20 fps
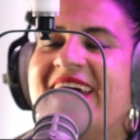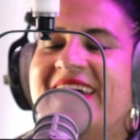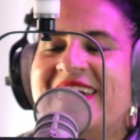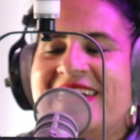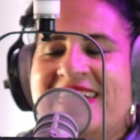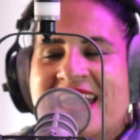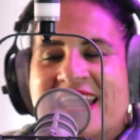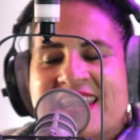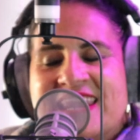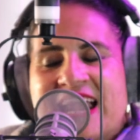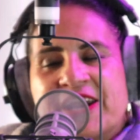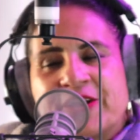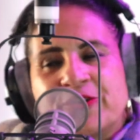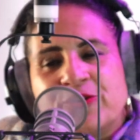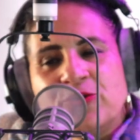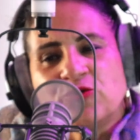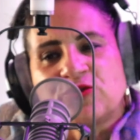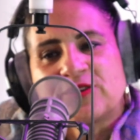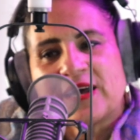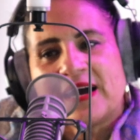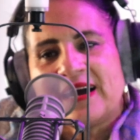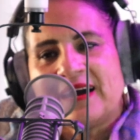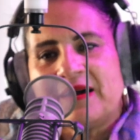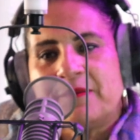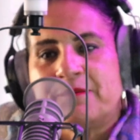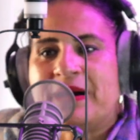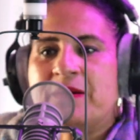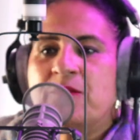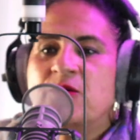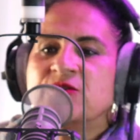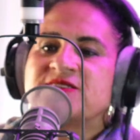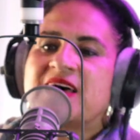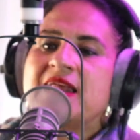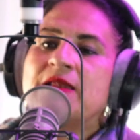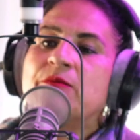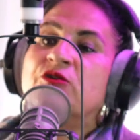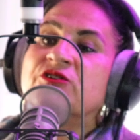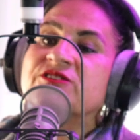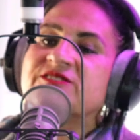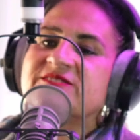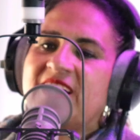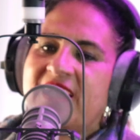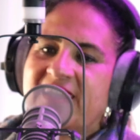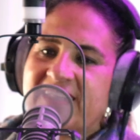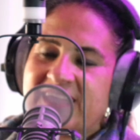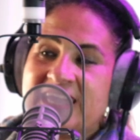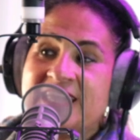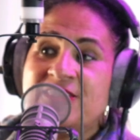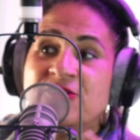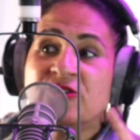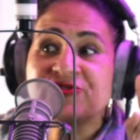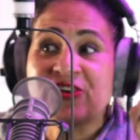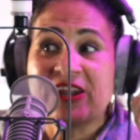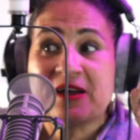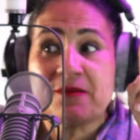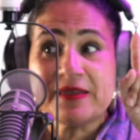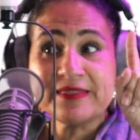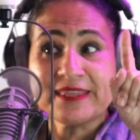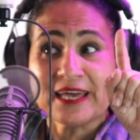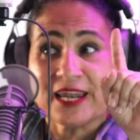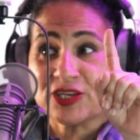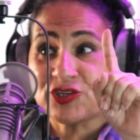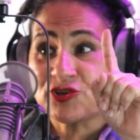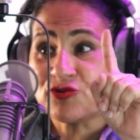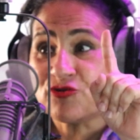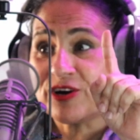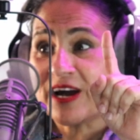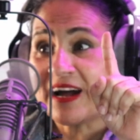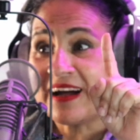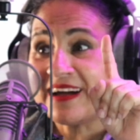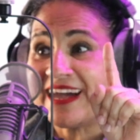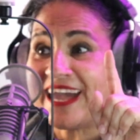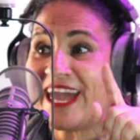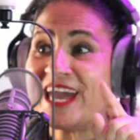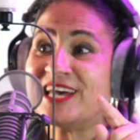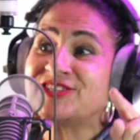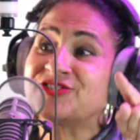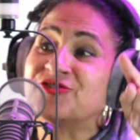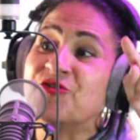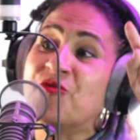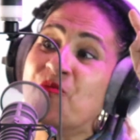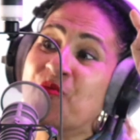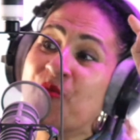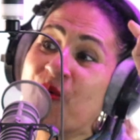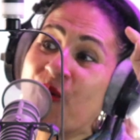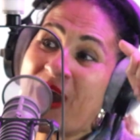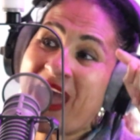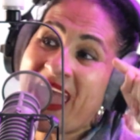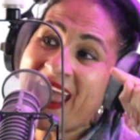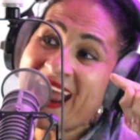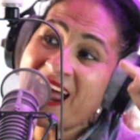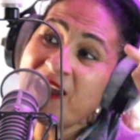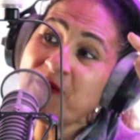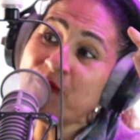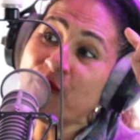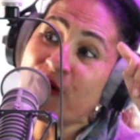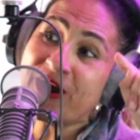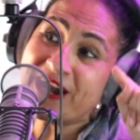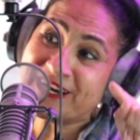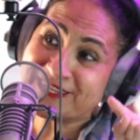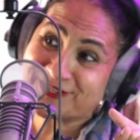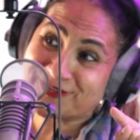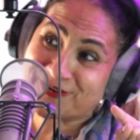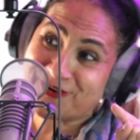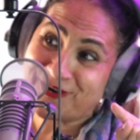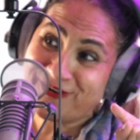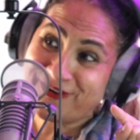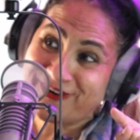Y en la ruta vamos a almorzar. Y no solamente lechuga, es un buen almuerzo,